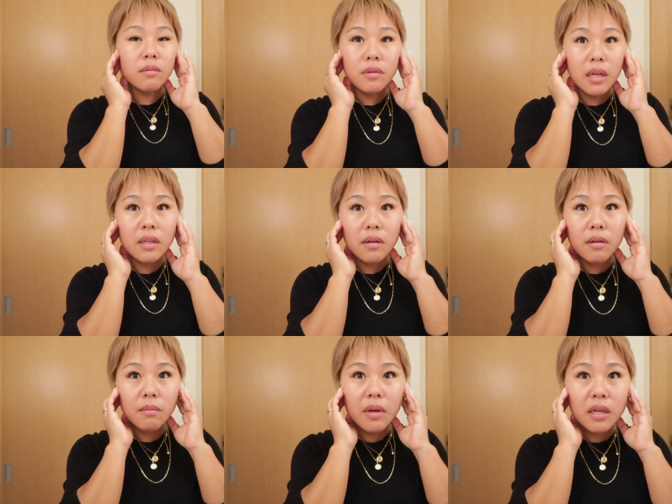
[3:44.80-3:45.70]
ね
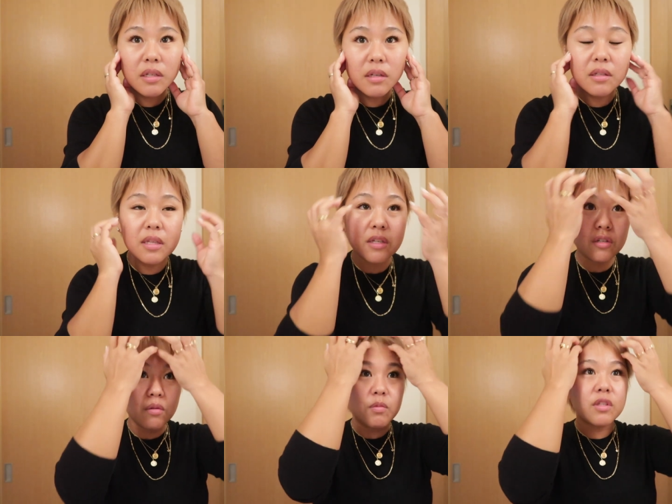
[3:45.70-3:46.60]
で
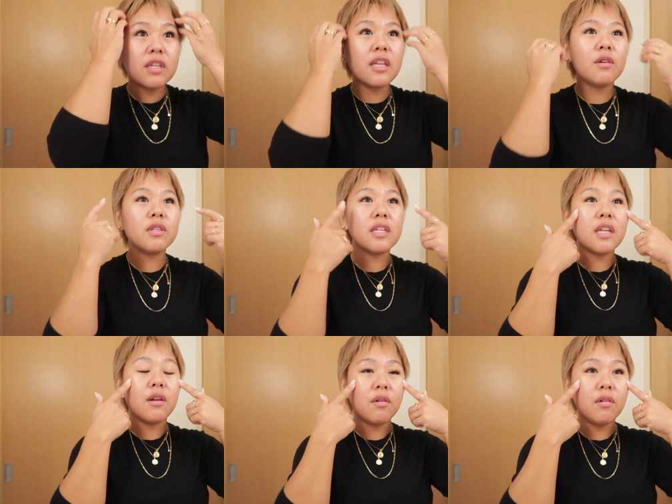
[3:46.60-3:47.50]
ラッシュエクステンションもつけ直してき
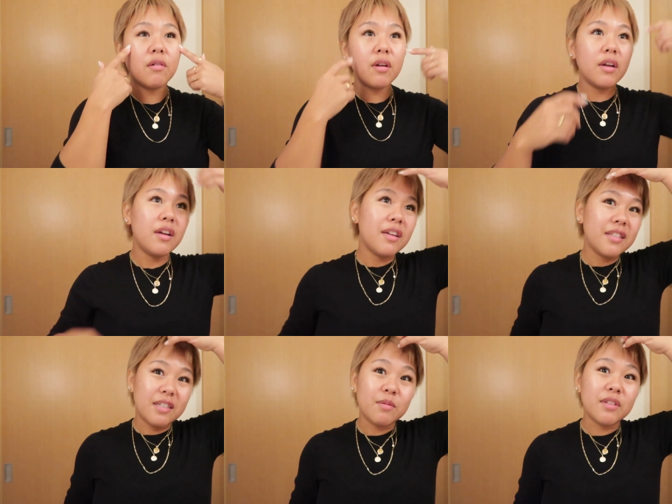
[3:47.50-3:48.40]
たの
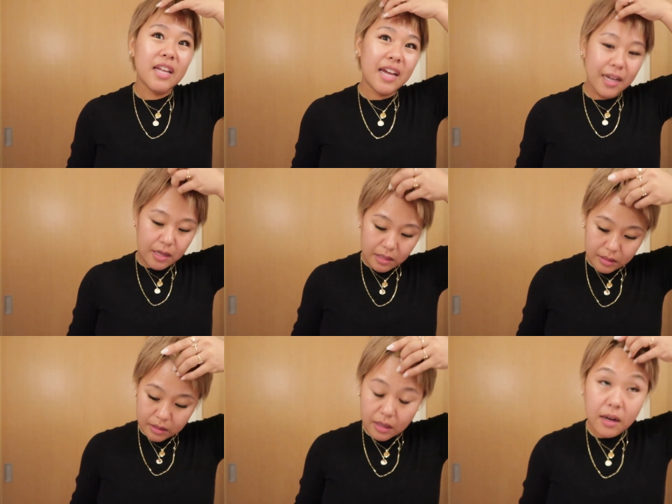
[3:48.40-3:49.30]
自分で
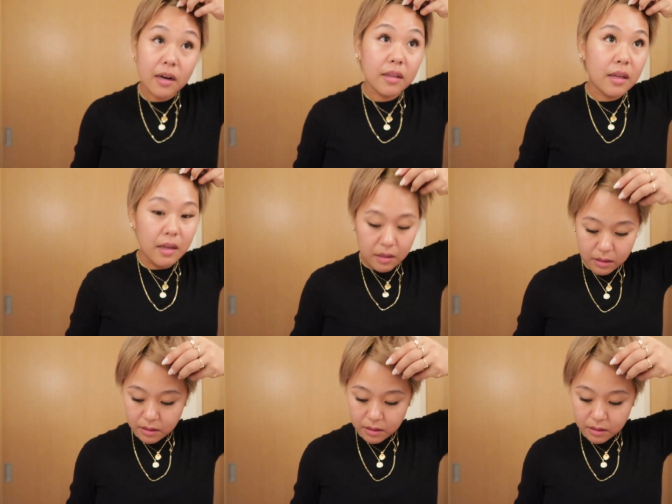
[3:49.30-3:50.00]
だからね